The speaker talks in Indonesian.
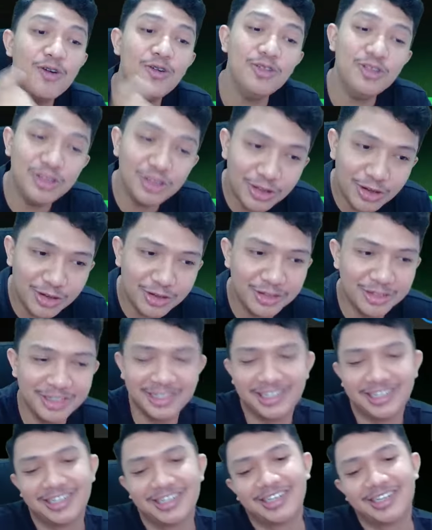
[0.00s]
untung
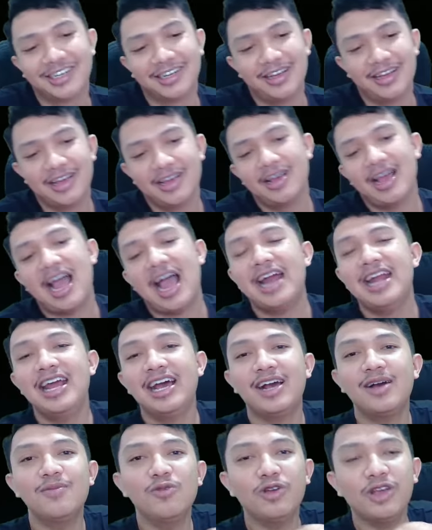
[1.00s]
ada
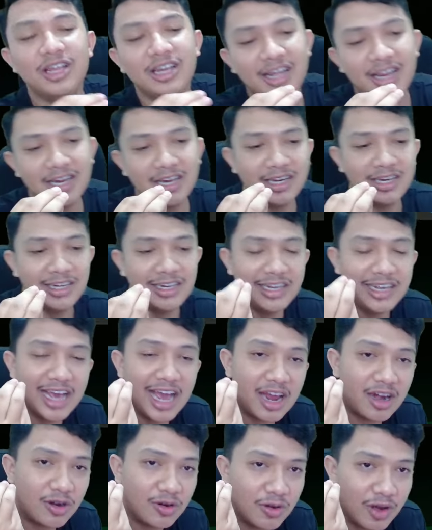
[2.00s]
kemungkinan
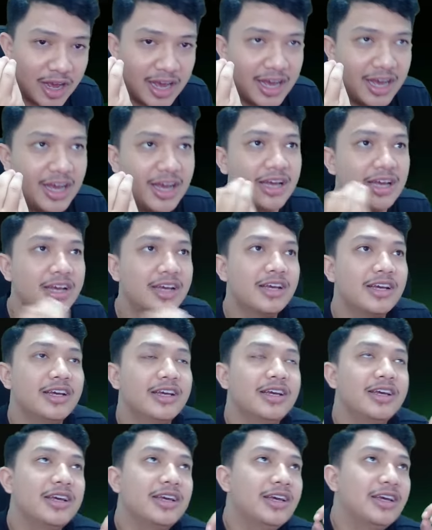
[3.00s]
nggak ru uh,
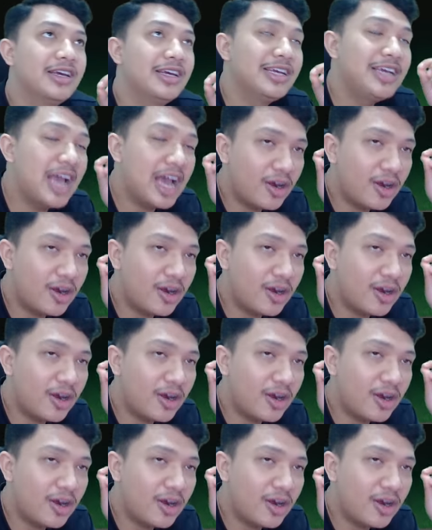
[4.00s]
nggak